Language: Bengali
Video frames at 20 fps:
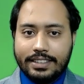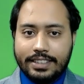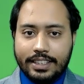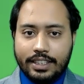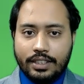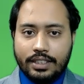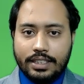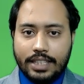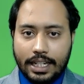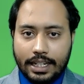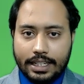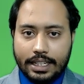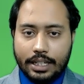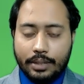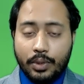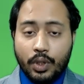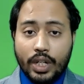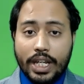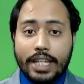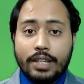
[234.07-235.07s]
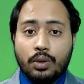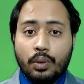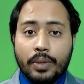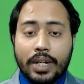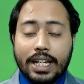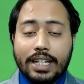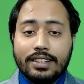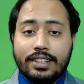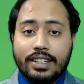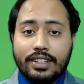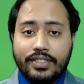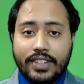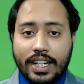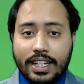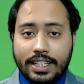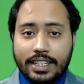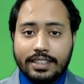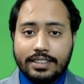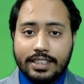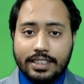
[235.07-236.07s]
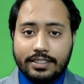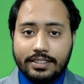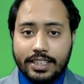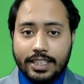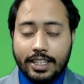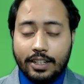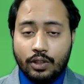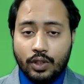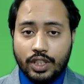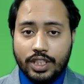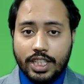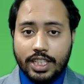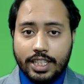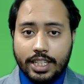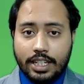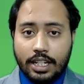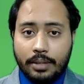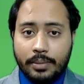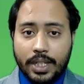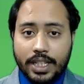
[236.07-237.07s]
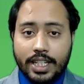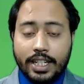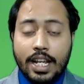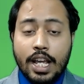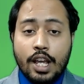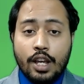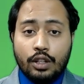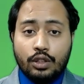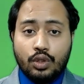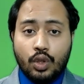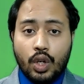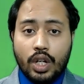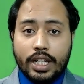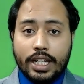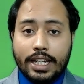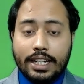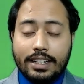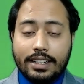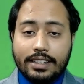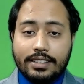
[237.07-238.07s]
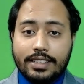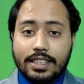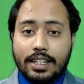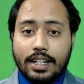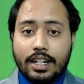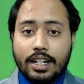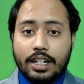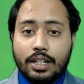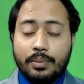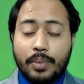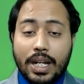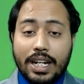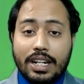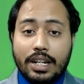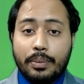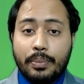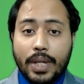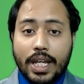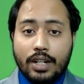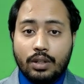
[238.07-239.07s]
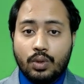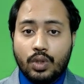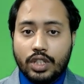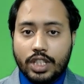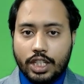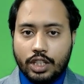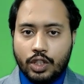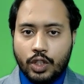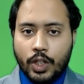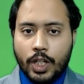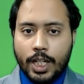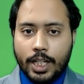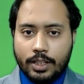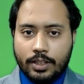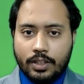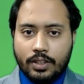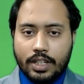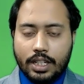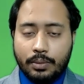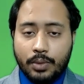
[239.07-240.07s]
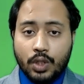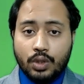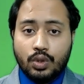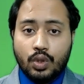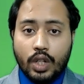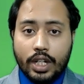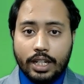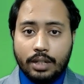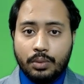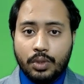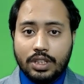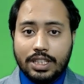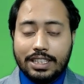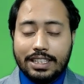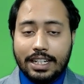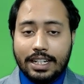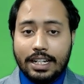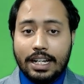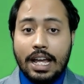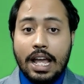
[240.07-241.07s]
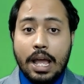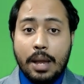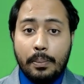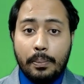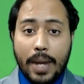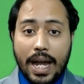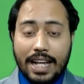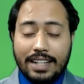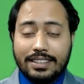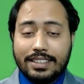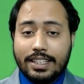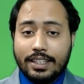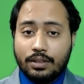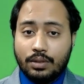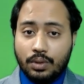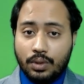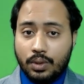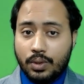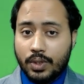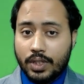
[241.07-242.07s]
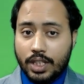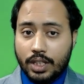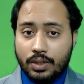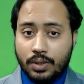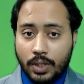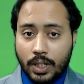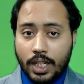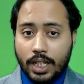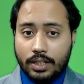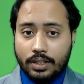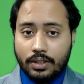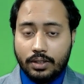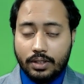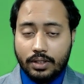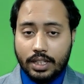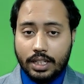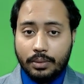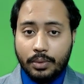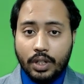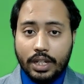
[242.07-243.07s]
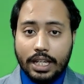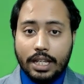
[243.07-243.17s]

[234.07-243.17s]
অ্যাসিড থাকে এবং এই ওমেগা থ্রি ফ্যাটি অ্যাসিড যেটা রয়েছে সেটা আমাদের ত্বককে রিজেনারেট বা রিপেয়ার করতে সহায়তা করে এবং ত্বকের মধ্যে থাকা ভাঁজকে দূর করতে সহায়তা করে এবং